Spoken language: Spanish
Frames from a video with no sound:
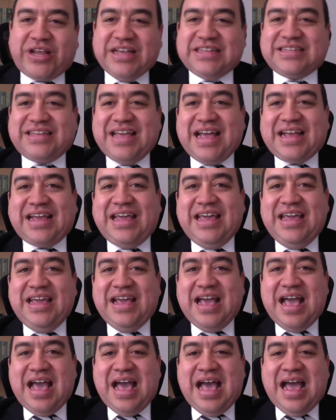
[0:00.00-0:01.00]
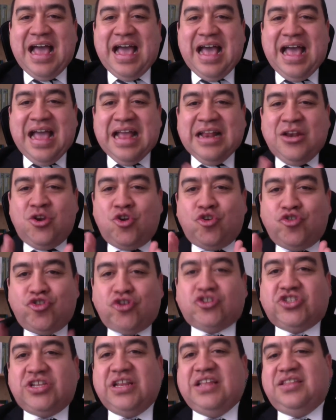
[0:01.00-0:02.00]
es que aquí los
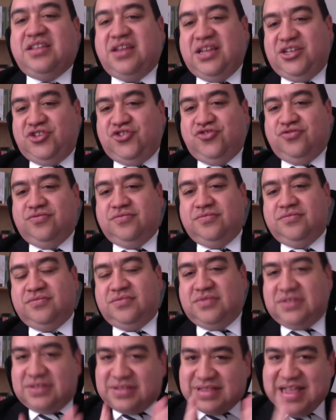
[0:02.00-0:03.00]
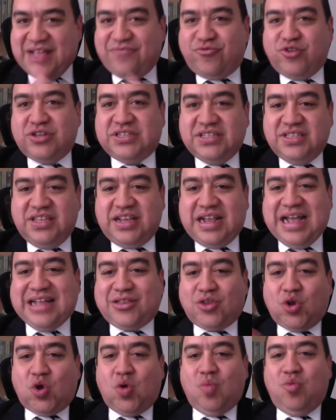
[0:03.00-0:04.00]
dos tienen derecho, tanto el
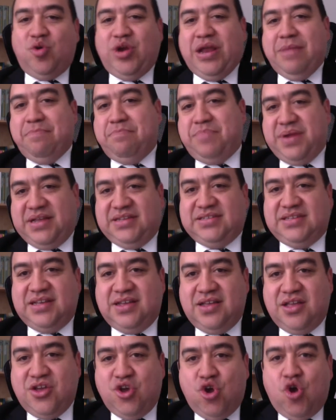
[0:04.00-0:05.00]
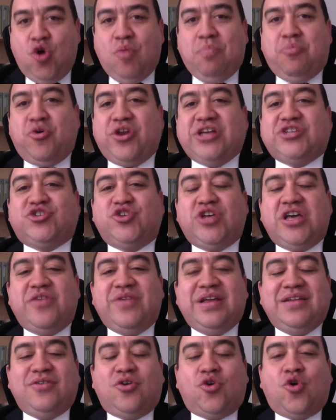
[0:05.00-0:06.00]
sindicato como la empresa. Por eso
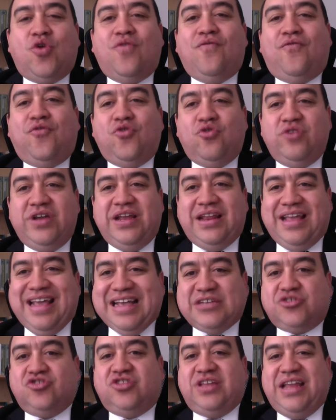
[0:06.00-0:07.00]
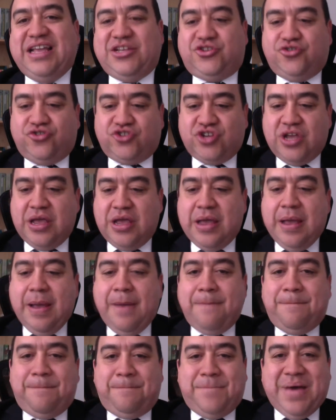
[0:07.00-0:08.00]
deben confluir esos derechos
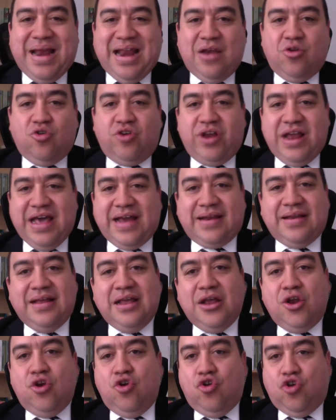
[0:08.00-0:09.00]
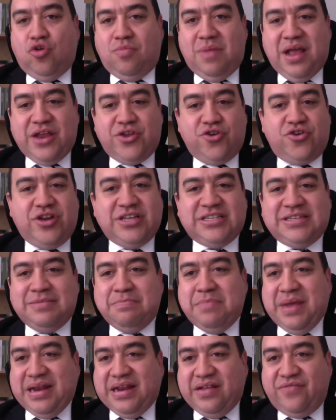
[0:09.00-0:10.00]
para lograr los mayores
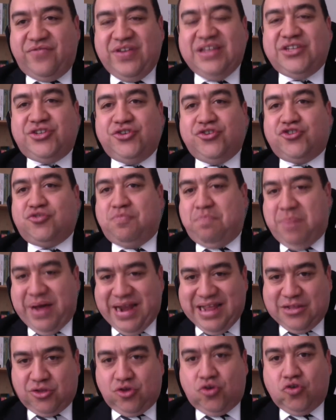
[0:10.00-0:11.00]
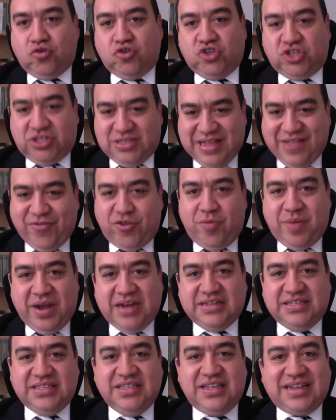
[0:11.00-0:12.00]
beneficios para todos, tanto para
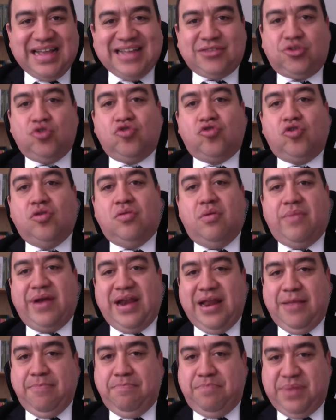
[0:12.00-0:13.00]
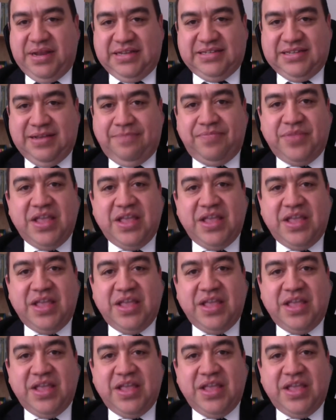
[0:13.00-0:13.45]
el sindicato como para la empresa.